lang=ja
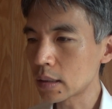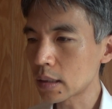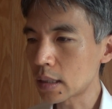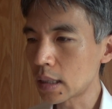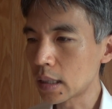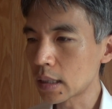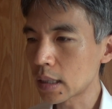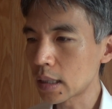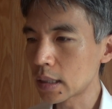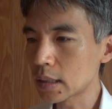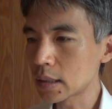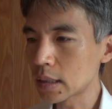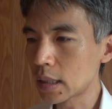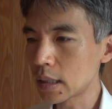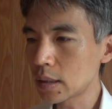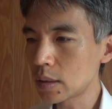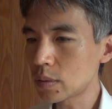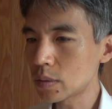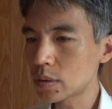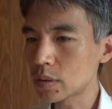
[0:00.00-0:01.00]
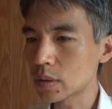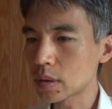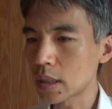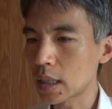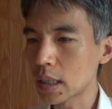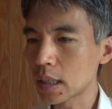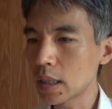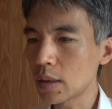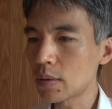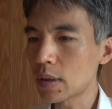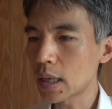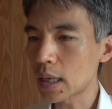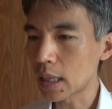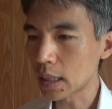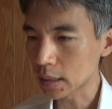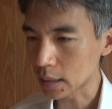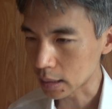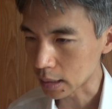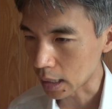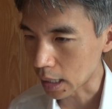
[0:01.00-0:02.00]
関係者への取材で分
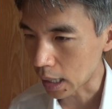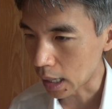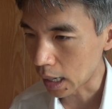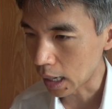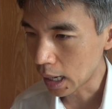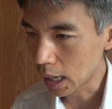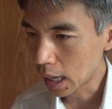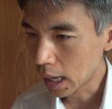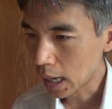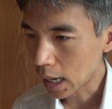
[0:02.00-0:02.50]
かった